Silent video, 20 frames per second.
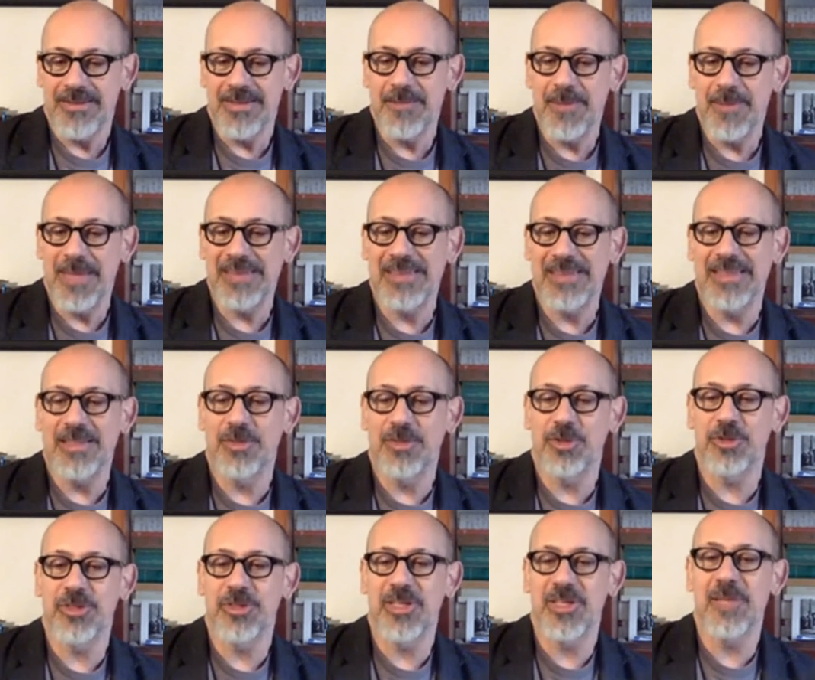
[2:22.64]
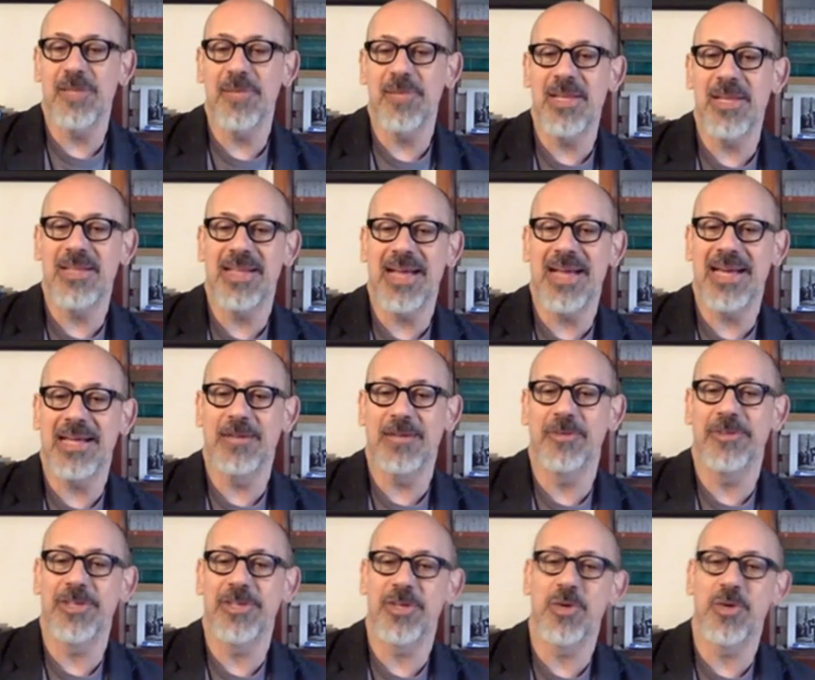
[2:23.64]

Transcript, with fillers: si parla di sostenibilità laddove